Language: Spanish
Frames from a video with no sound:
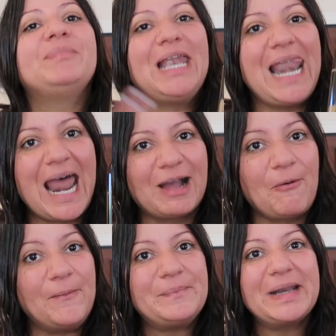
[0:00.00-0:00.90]
la
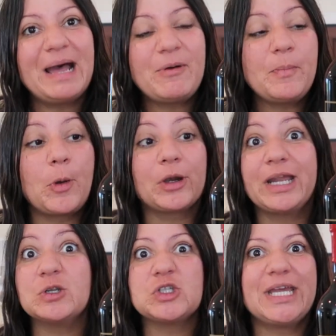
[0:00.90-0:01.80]
compramos
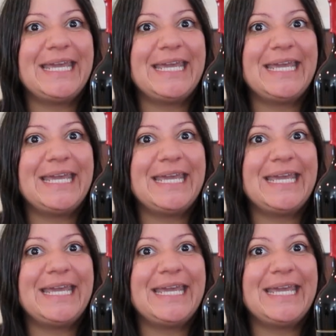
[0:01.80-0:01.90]
porque nos